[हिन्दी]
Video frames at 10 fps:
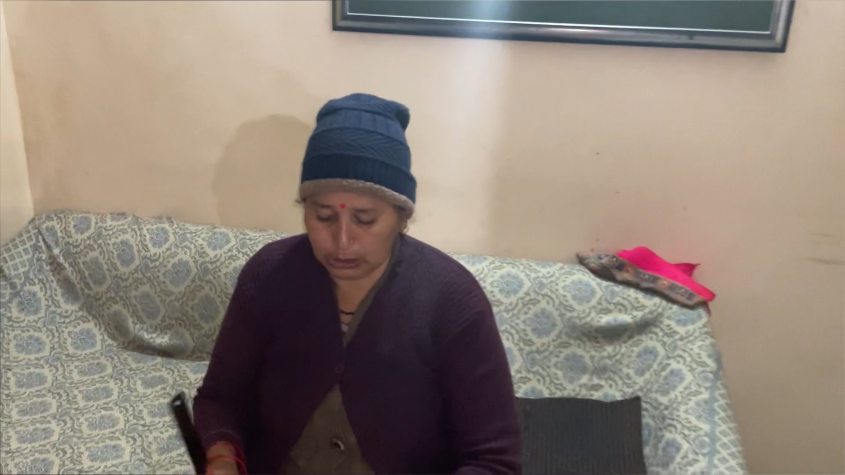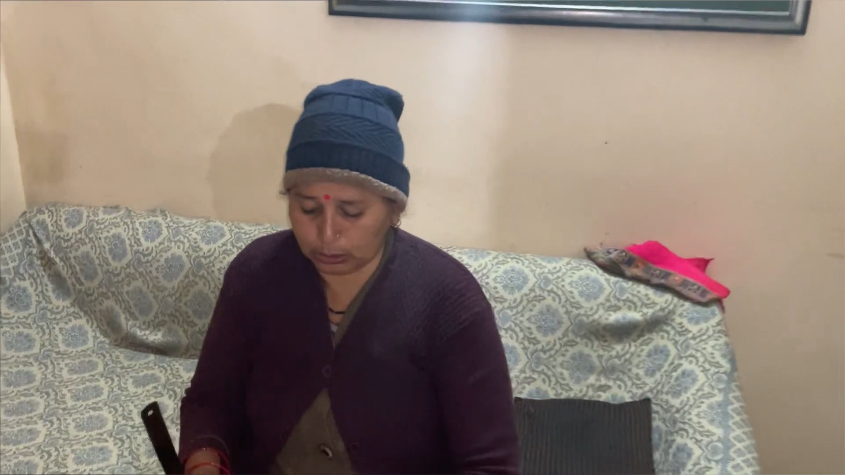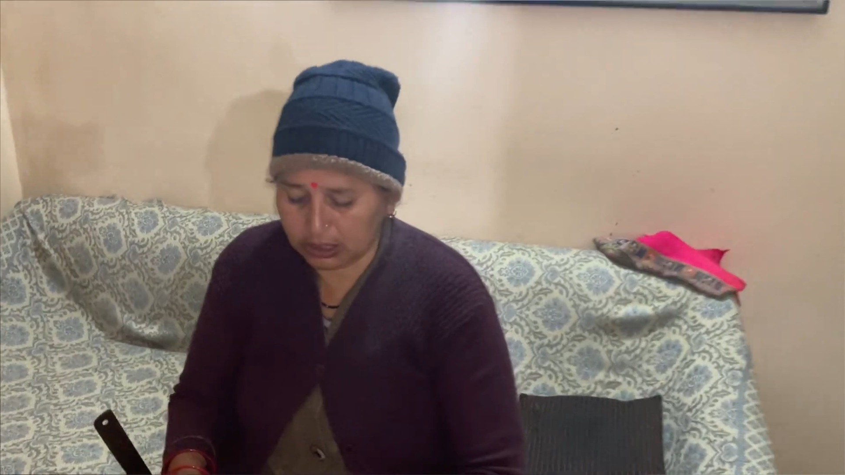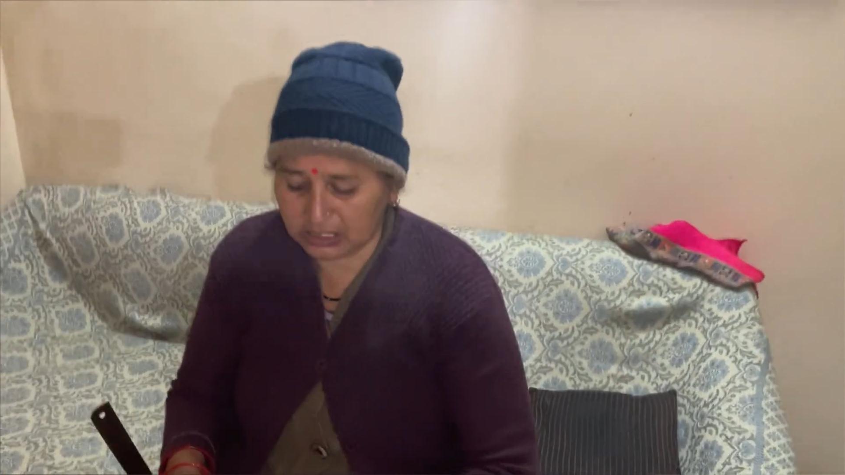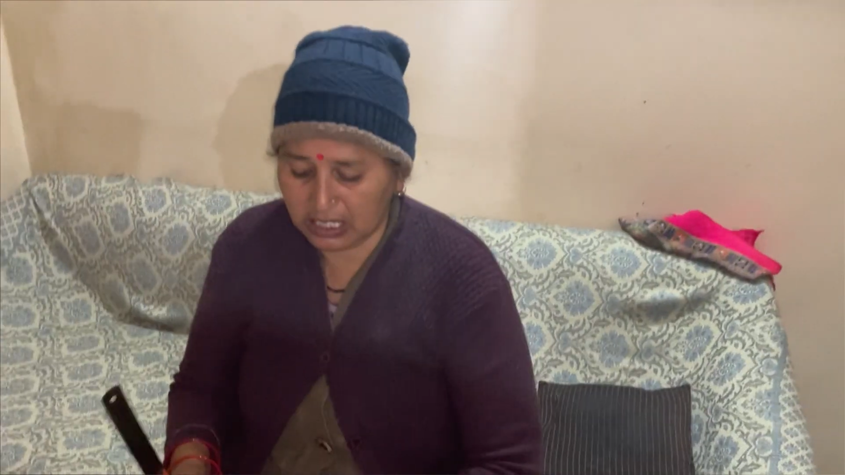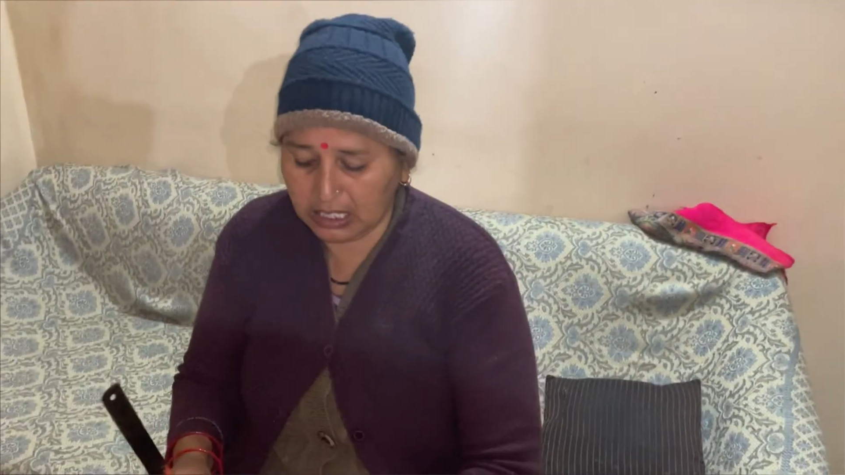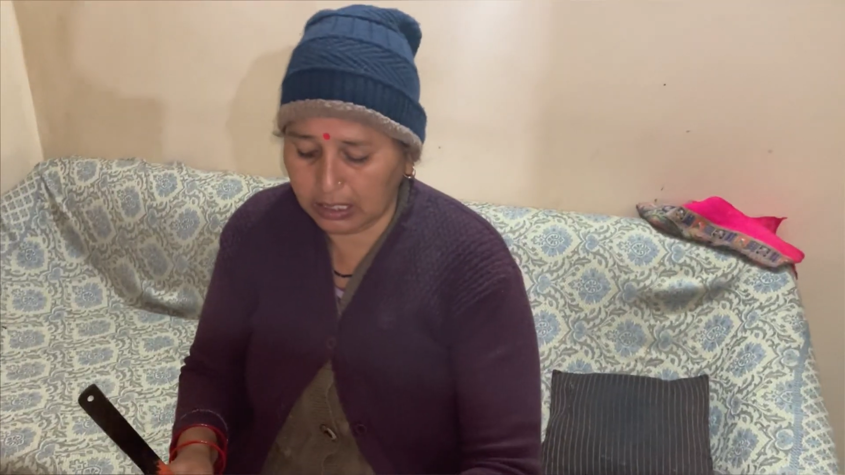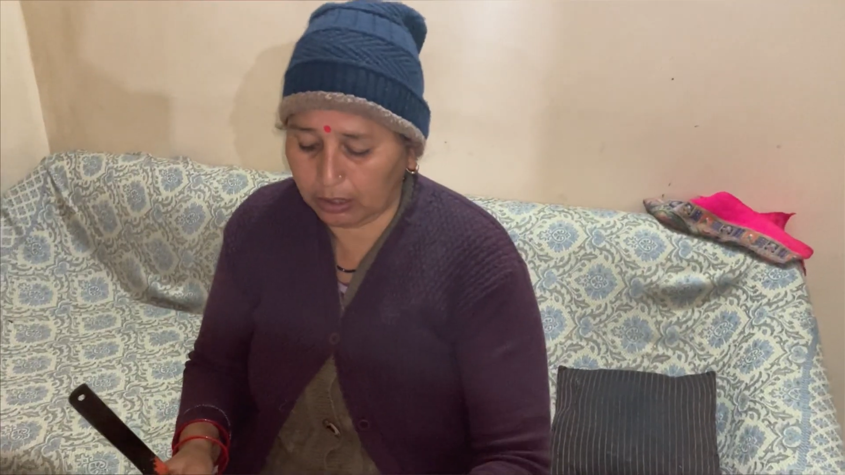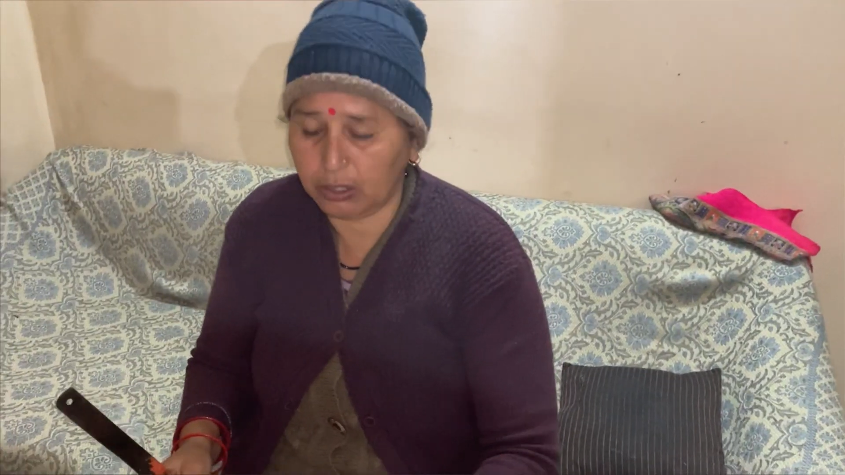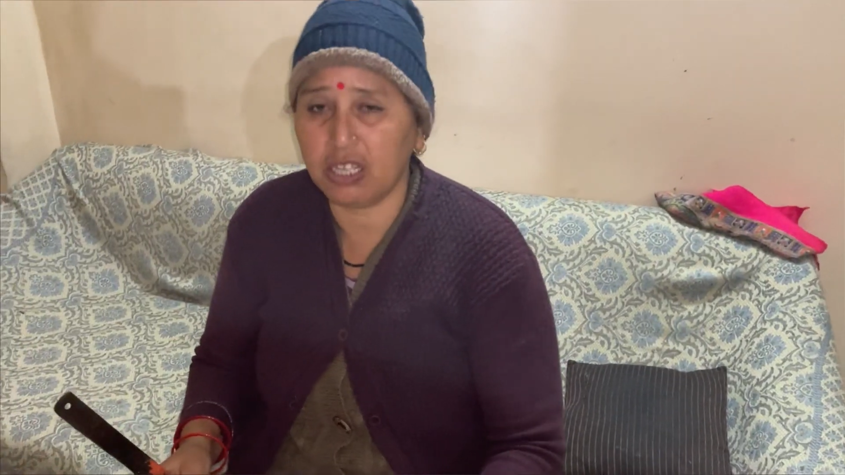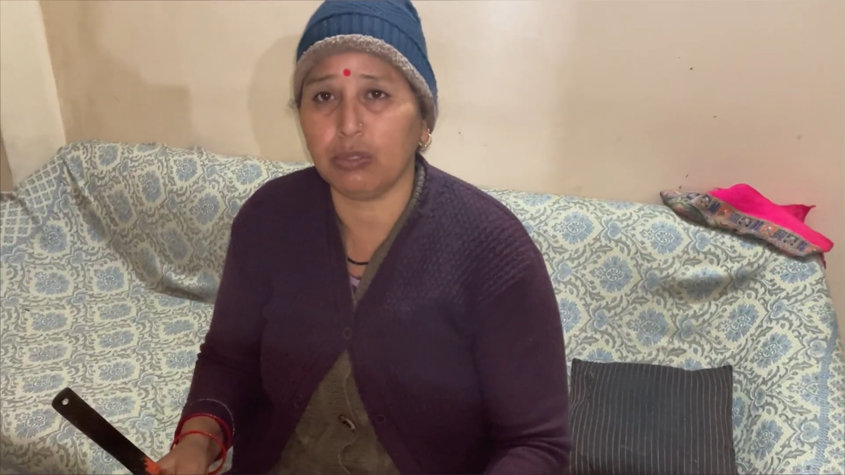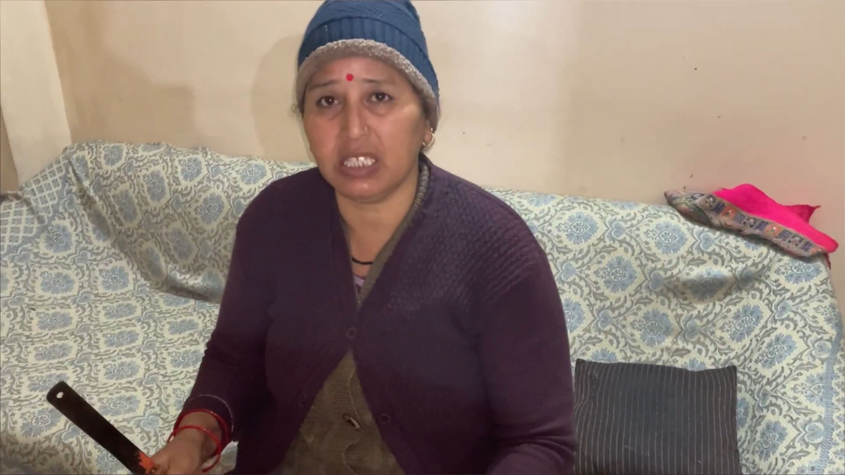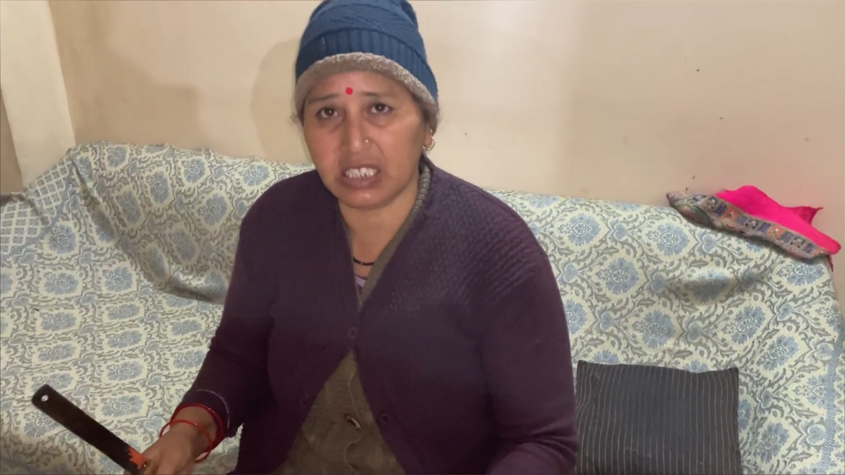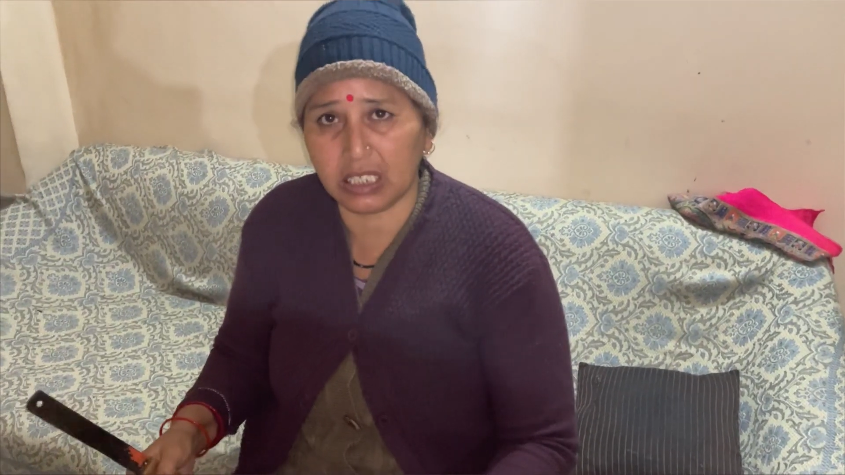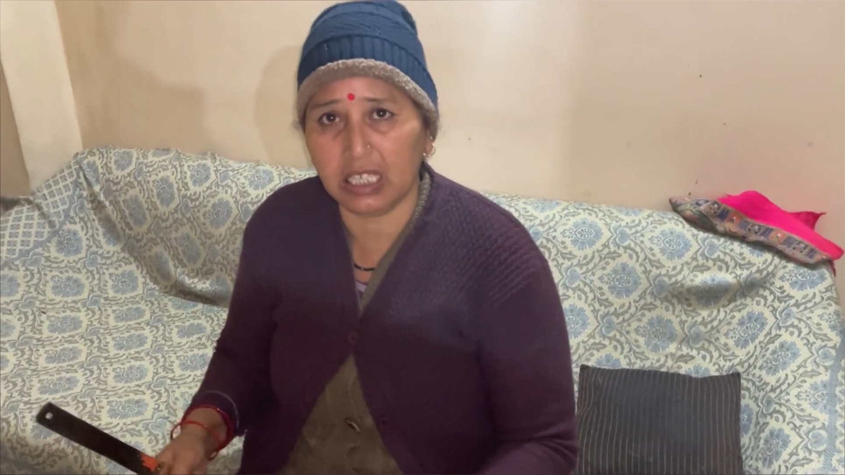सौ सत्तर करने देगा तो एक सौ
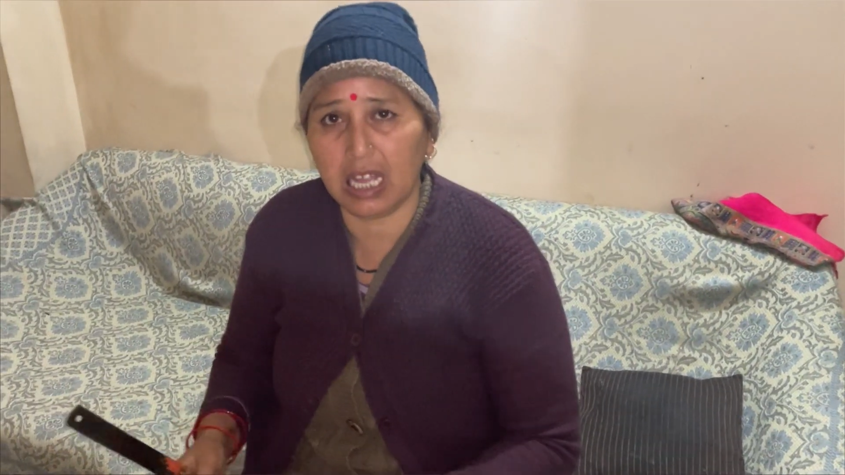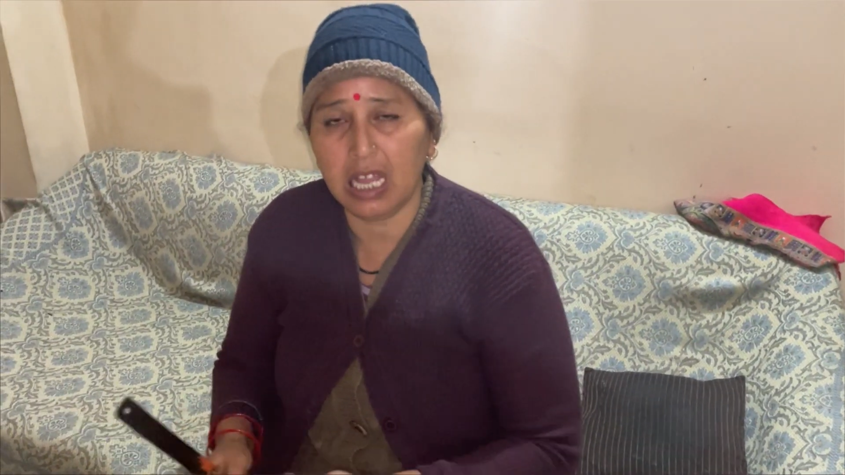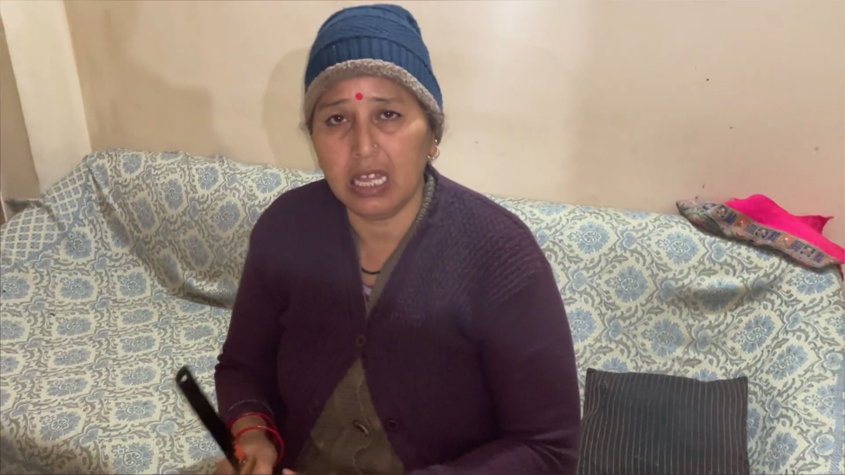अस्सी कर देगा